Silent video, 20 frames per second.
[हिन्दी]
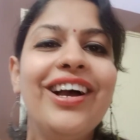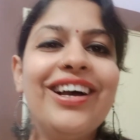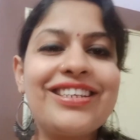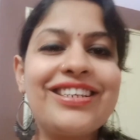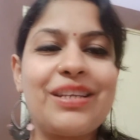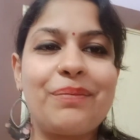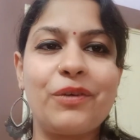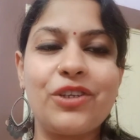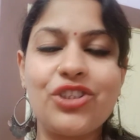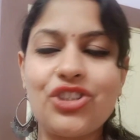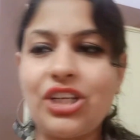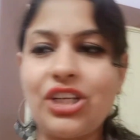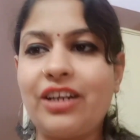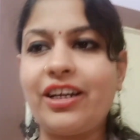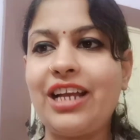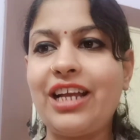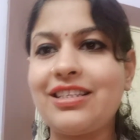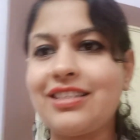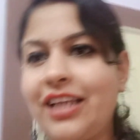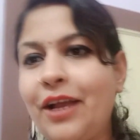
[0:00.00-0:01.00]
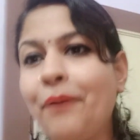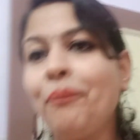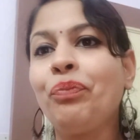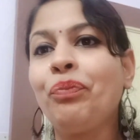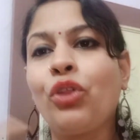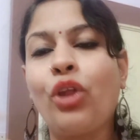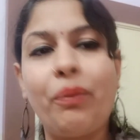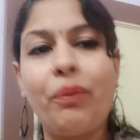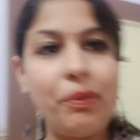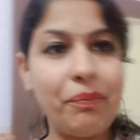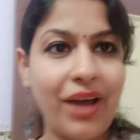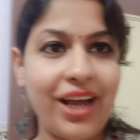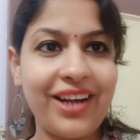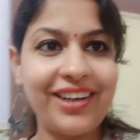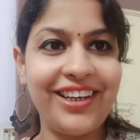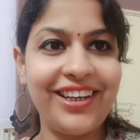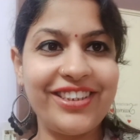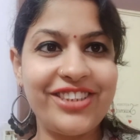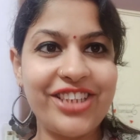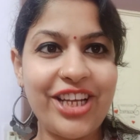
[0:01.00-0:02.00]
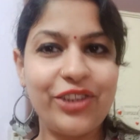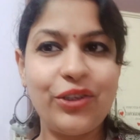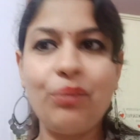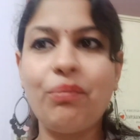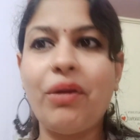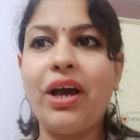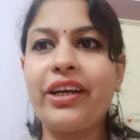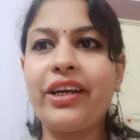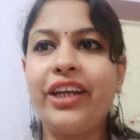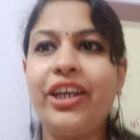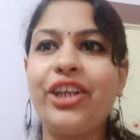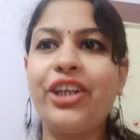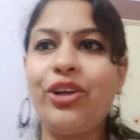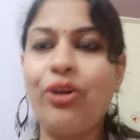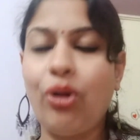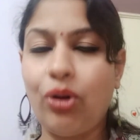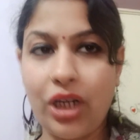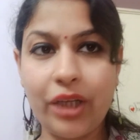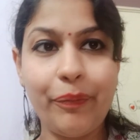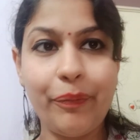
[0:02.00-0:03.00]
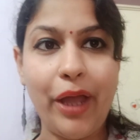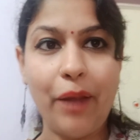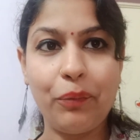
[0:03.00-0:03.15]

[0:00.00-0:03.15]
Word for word: सब कुछ चल रहा है इसलिए अभी मार्केट जाती हूँ मार्केट की रौनक भी